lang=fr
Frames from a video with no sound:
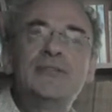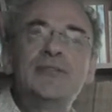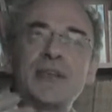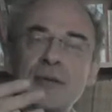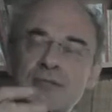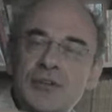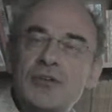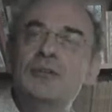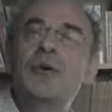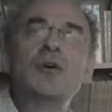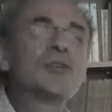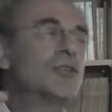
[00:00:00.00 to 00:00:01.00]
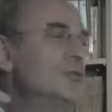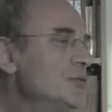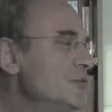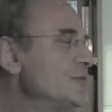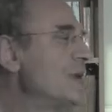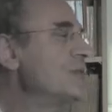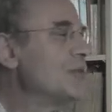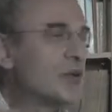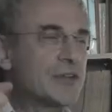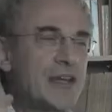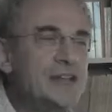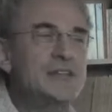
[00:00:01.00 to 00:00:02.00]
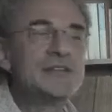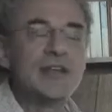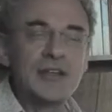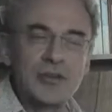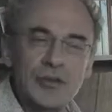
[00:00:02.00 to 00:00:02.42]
faut absolument que nous soyons organisés,